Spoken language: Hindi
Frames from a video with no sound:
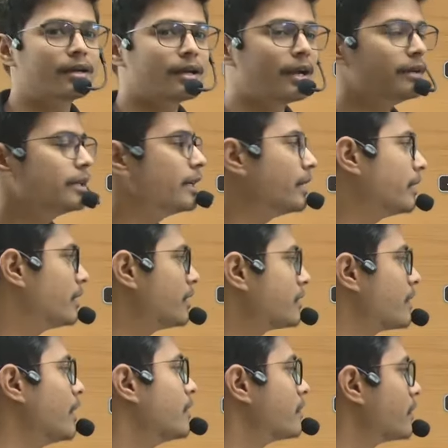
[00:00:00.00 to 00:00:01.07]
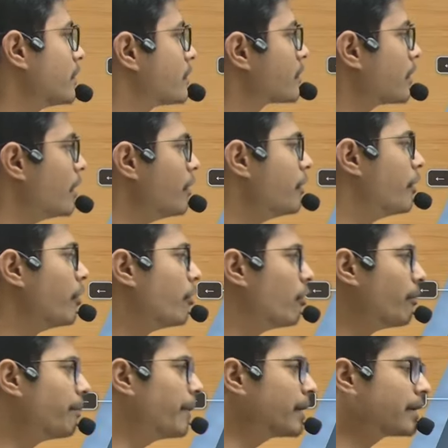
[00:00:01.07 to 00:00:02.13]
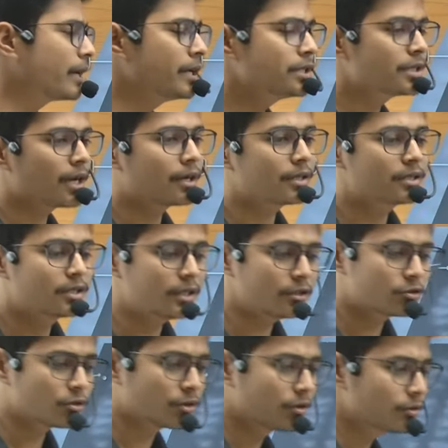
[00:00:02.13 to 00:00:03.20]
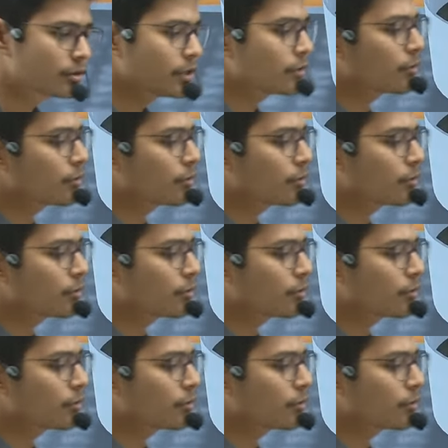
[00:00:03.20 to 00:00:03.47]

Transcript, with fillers: 90 डिग्री सेल्सियस के ऊपर नहीं जाना चाहिए जो कि उसके